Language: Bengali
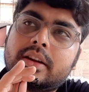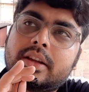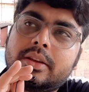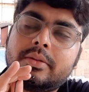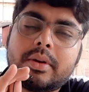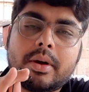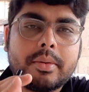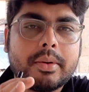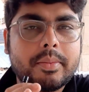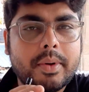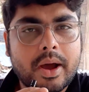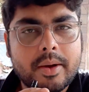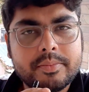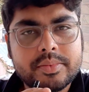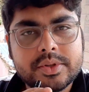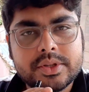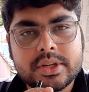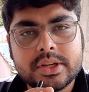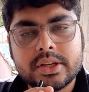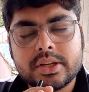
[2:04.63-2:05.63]
কিভাবে
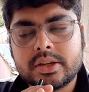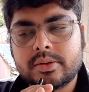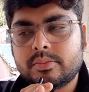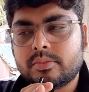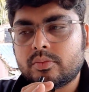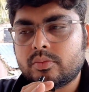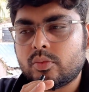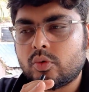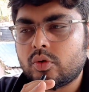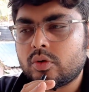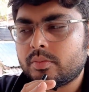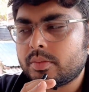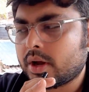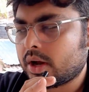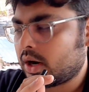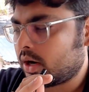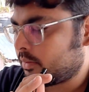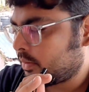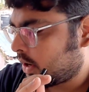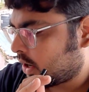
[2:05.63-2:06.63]
ভাবছে
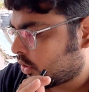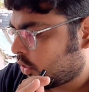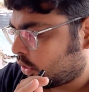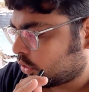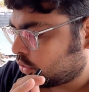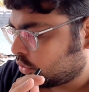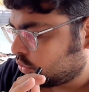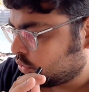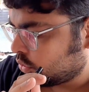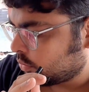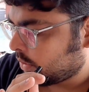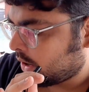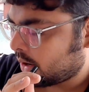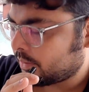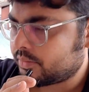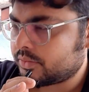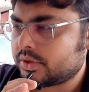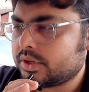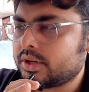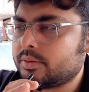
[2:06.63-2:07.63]
মোহনবাগান বা কত দূর
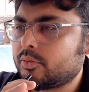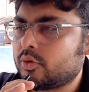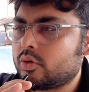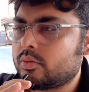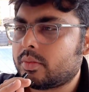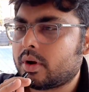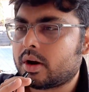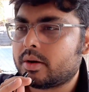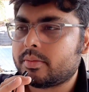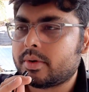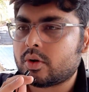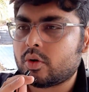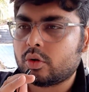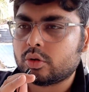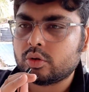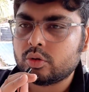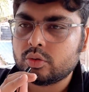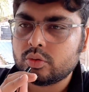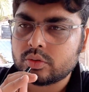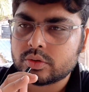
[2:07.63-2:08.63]
ভাবছে মোহনবাগান বা
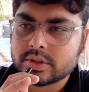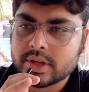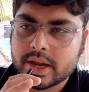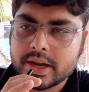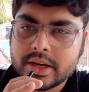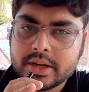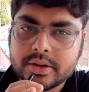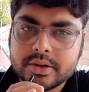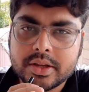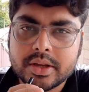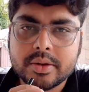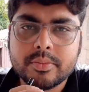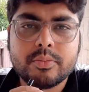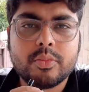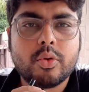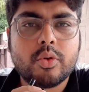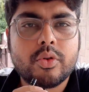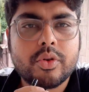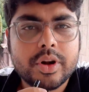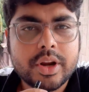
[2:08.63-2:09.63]
কত দূর সাইনিং
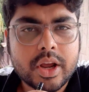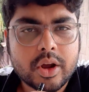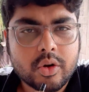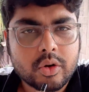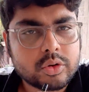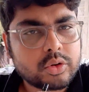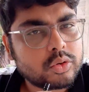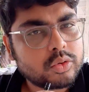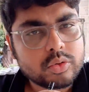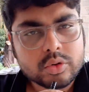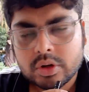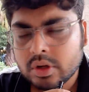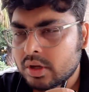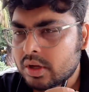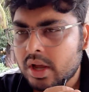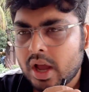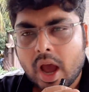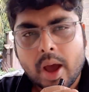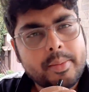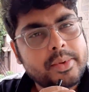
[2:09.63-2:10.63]
প্রক্রিয়া কত দূর
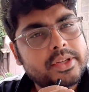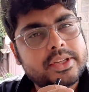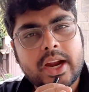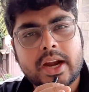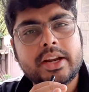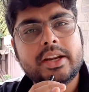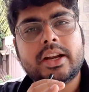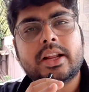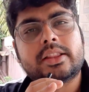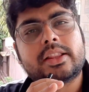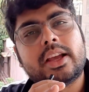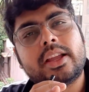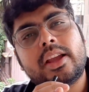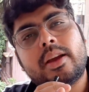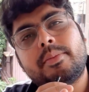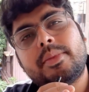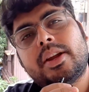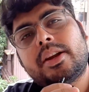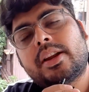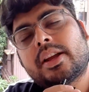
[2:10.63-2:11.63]
আমি জানি না তাই
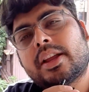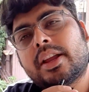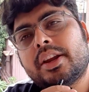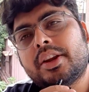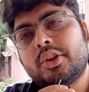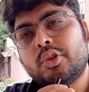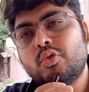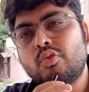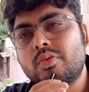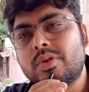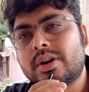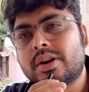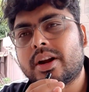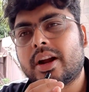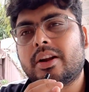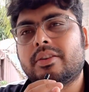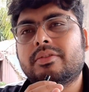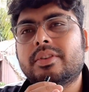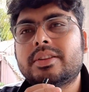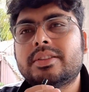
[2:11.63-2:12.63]
আমি এটাকে রিউমার
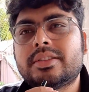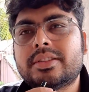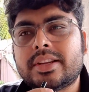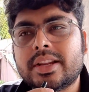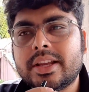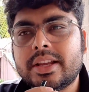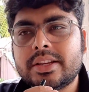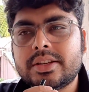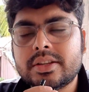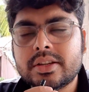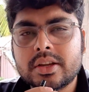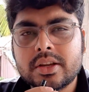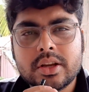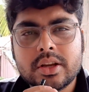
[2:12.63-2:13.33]
অ্যাডভান্স স্টেজ